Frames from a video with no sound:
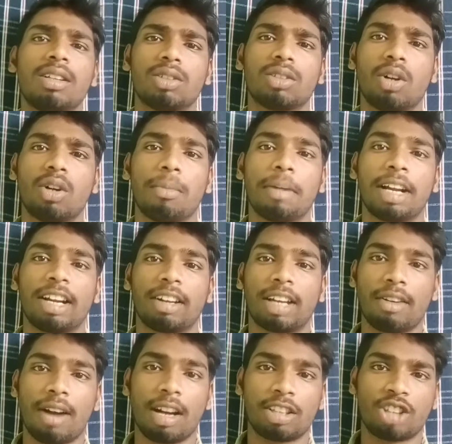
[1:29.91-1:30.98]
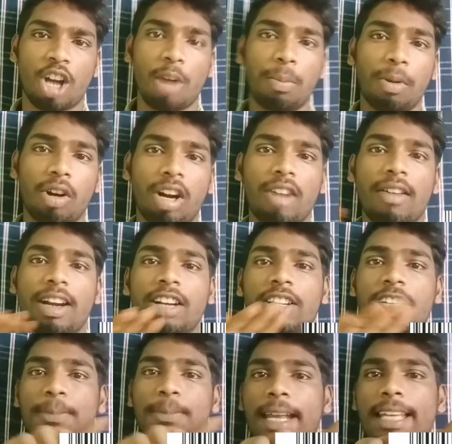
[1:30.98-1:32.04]
సో మనకి వాళ్ళ షాప్లో కూడా వాళ్ళు
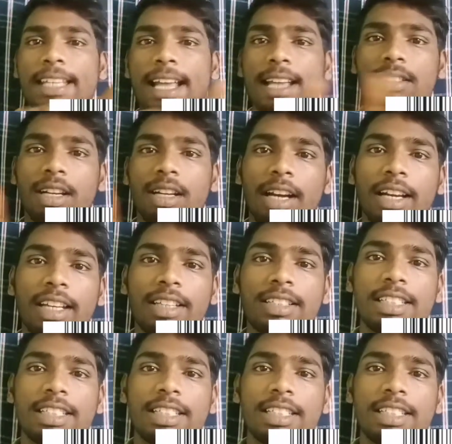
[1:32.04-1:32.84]
డిస్ప్లే చేస్తారు అంటే